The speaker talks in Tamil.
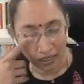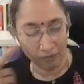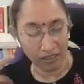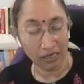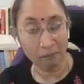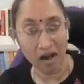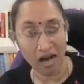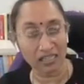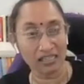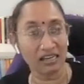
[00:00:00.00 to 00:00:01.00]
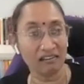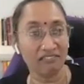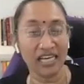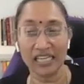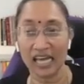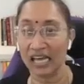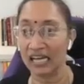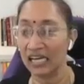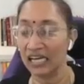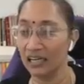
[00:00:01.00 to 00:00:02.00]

அந்த மாதிரி மாகத வைதேக